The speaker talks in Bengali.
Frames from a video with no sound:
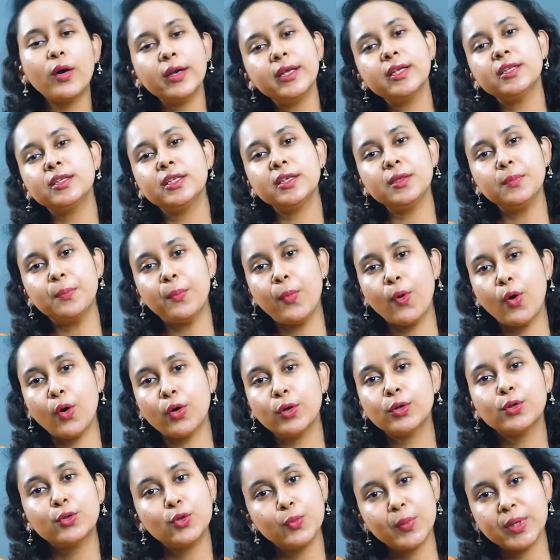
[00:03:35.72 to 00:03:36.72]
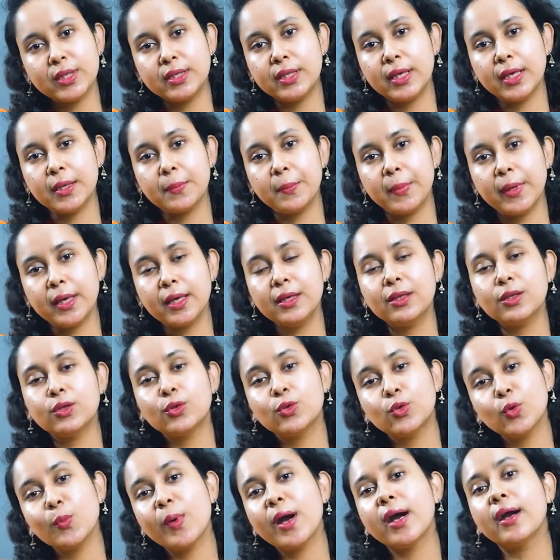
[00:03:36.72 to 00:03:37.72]
অনেক দিন পর তুমি দেখবে
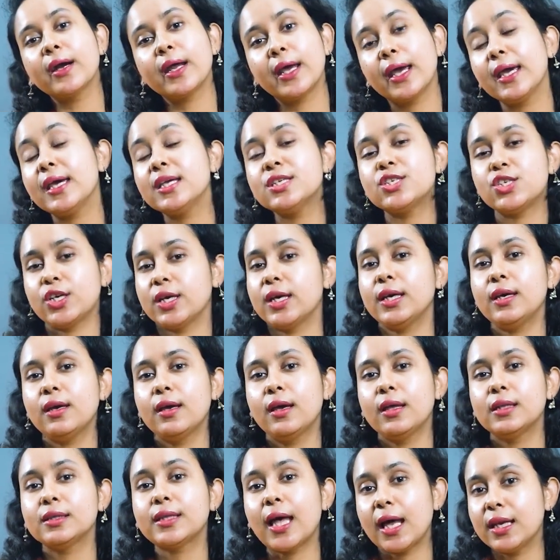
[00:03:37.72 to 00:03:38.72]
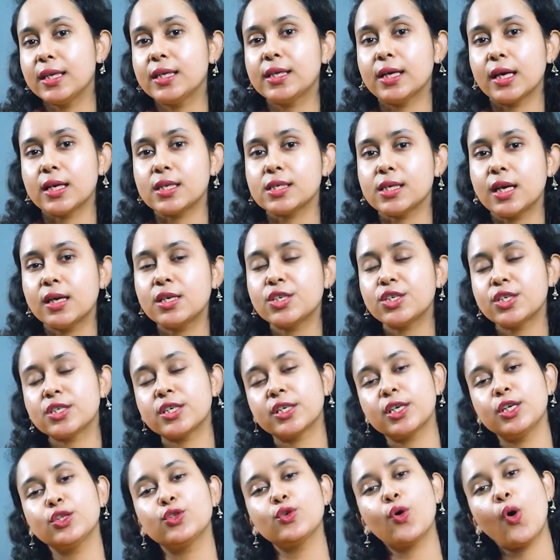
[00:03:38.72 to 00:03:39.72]
তোমার এই যে তালিকাটা
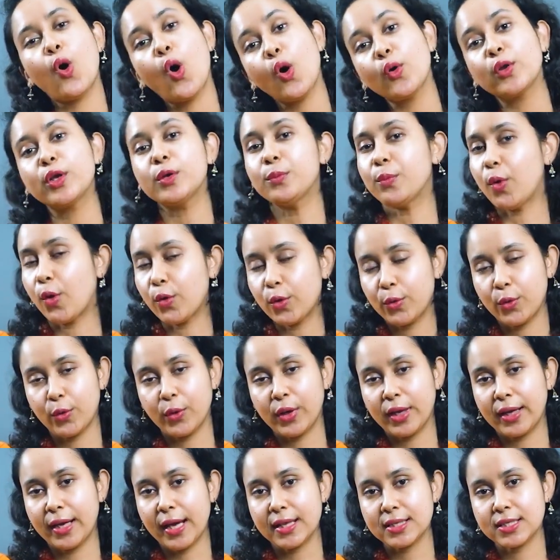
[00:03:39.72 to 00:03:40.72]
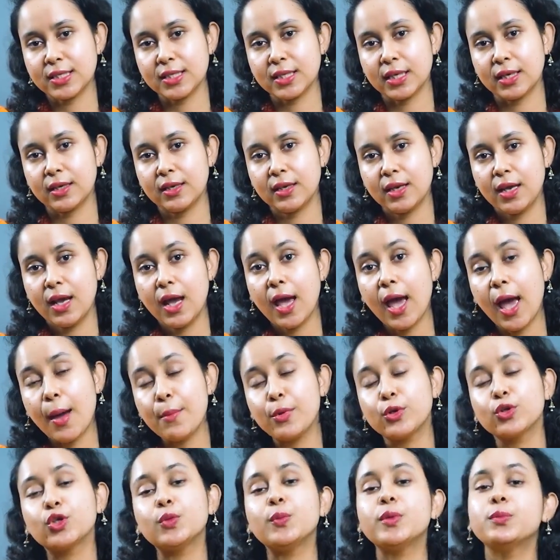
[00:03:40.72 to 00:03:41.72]
সেটা কিন্তু অনেক বড় হয়ে গেছে
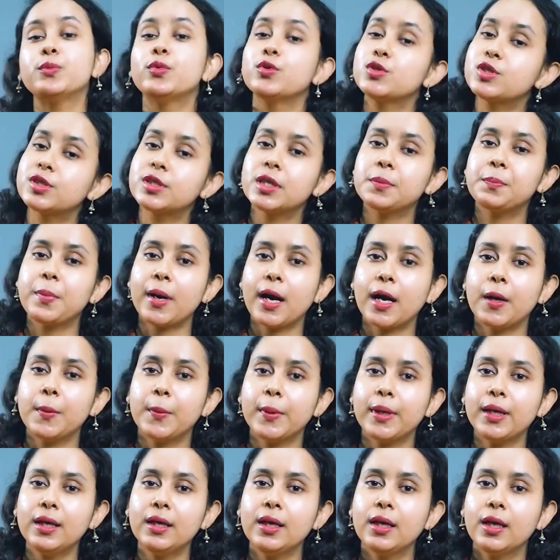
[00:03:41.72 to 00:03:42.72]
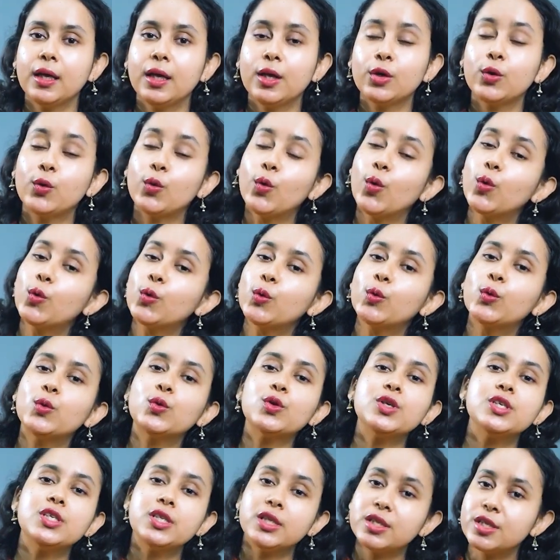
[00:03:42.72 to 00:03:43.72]
এবং তুমি বুঝতে পারবে কোন
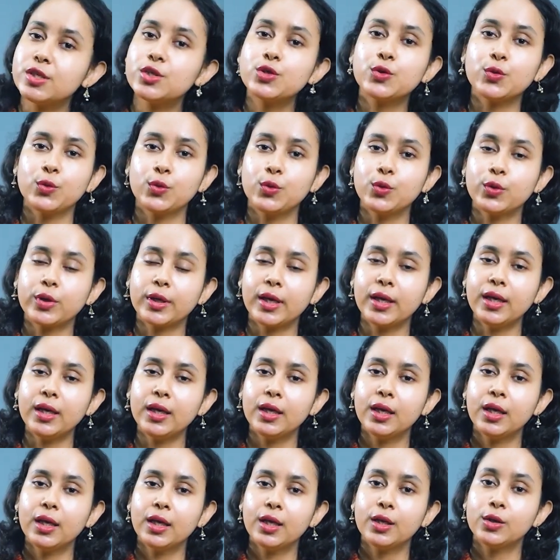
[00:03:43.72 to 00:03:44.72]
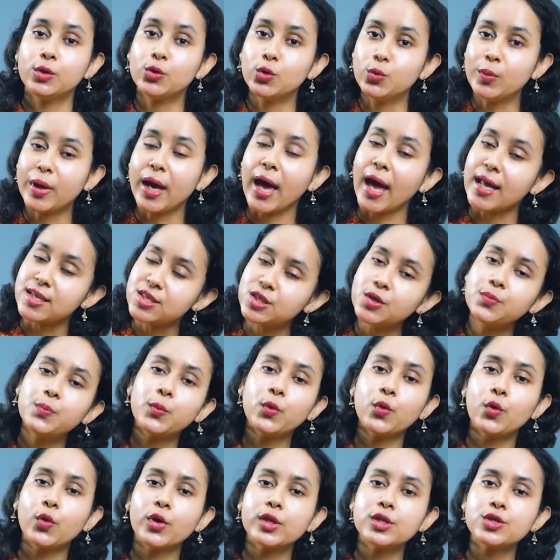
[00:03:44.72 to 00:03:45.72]
কোন জিনিসগুলোকে তুমি
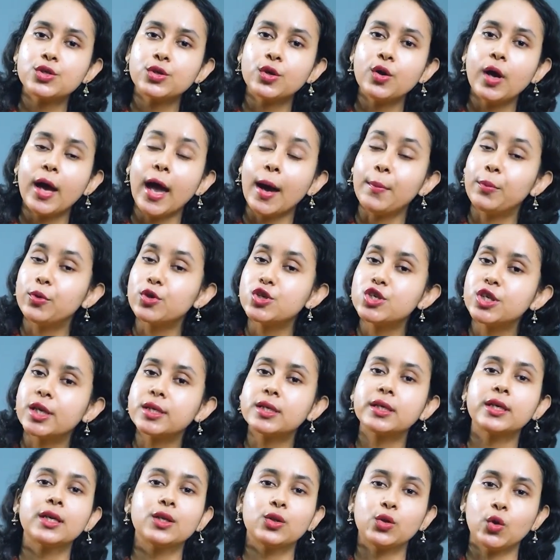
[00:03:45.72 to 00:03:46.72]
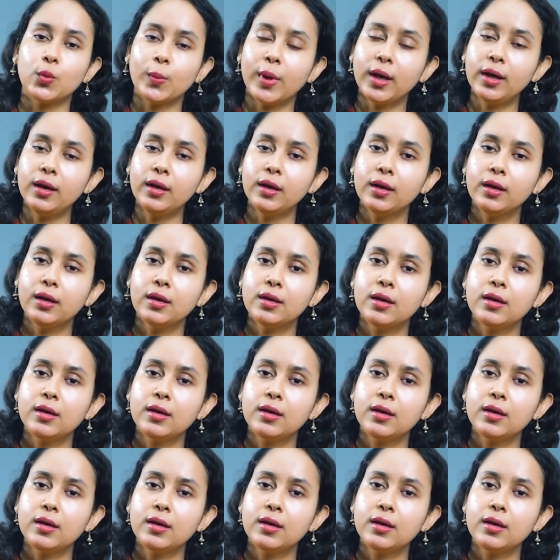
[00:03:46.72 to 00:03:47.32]
অ্যাচিভ করেছো এবং সেটাকে তোমার